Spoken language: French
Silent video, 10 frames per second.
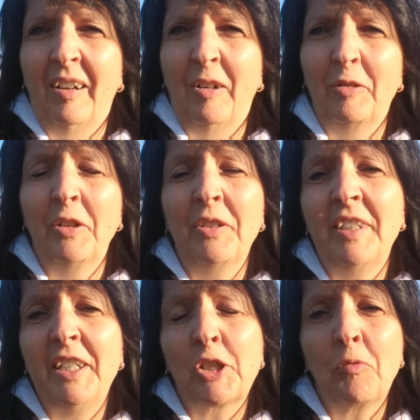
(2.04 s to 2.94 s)
On donne
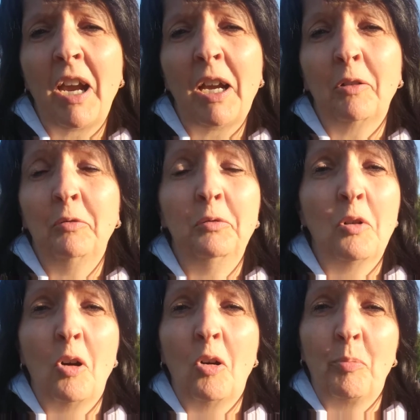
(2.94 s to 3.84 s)
des choix
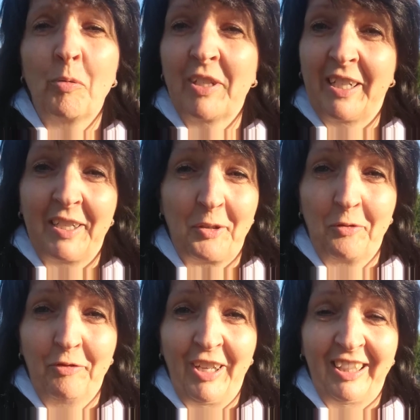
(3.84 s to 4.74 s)
ou on pose des
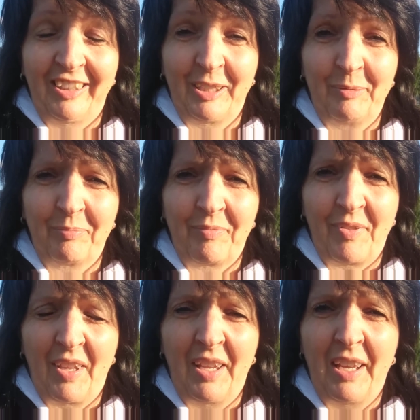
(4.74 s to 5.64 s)
questions ouvertes.
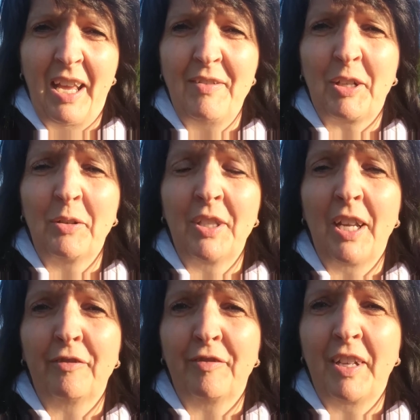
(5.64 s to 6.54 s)
Avec
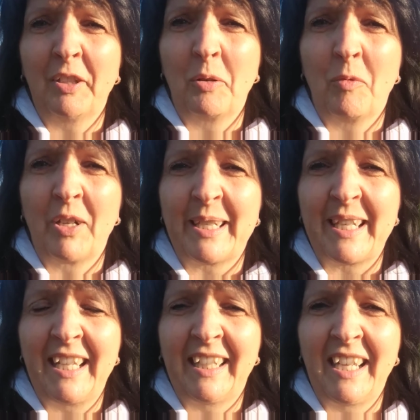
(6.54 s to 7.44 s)
un enfant de moins de
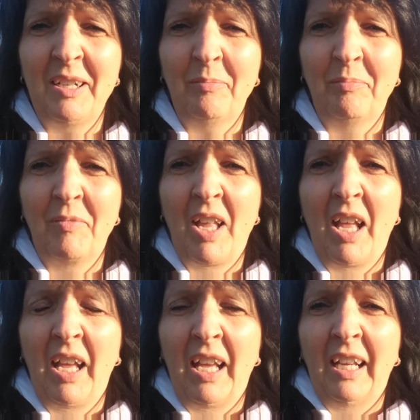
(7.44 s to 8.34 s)
5 ans,
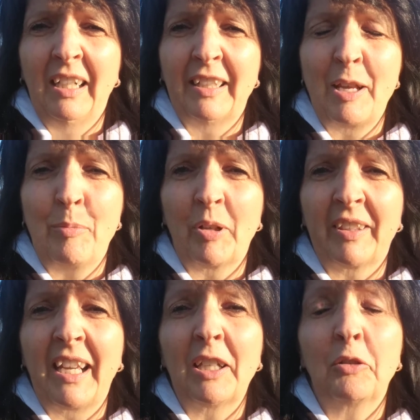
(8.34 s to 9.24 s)
il est
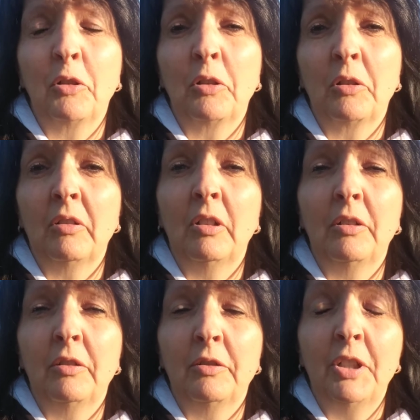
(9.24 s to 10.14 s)
important de
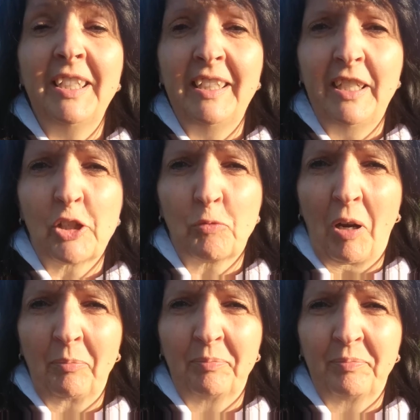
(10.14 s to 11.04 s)
donner des
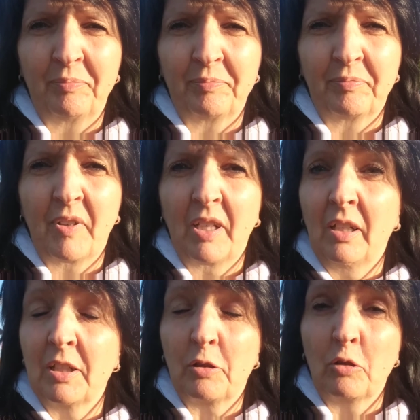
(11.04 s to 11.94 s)
choix.
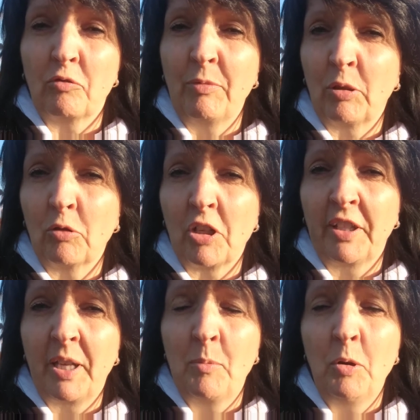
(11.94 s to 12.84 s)
Est-ce que tu mets ton
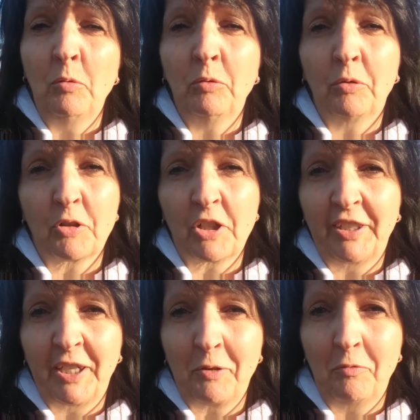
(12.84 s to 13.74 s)
chandail bleu ou ton
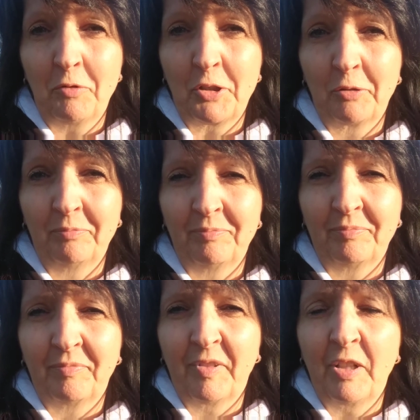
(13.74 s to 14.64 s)
chandail rouge?
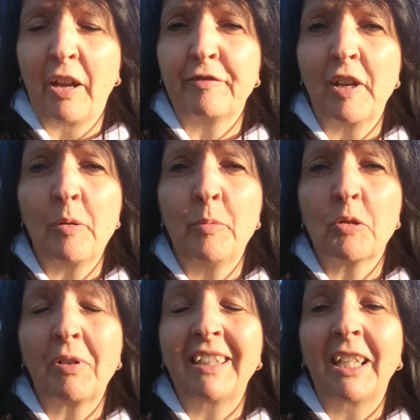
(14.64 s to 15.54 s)
L'enfant a
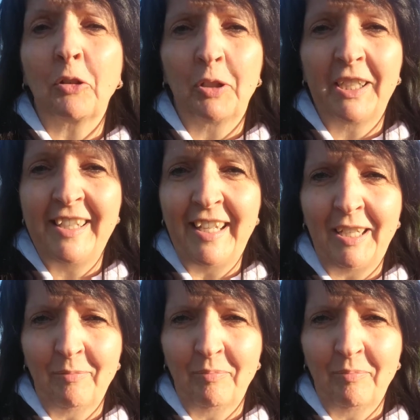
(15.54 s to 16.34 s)
besoin d'être guidé.